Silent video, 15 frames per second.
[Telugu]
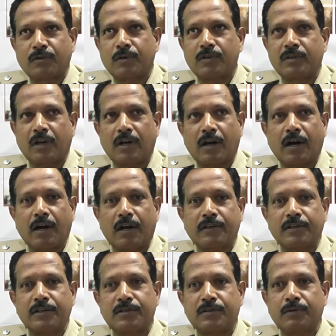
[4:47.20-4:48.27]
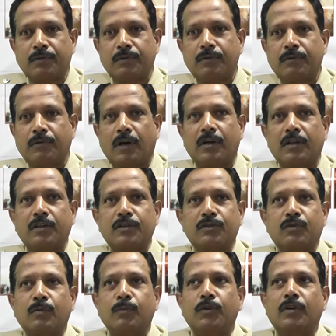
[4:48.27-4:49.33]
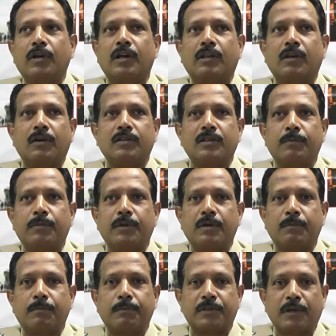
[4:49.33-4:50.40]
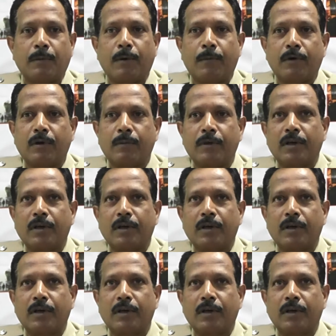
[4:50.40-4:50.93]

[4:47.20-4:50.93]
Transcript: కోర్స్ లాగా కండక్ట్ చేస్తూ వాటిని తీసుకుని ముందుకెళ్తాం అని చెప్పి సభాముఖం మీ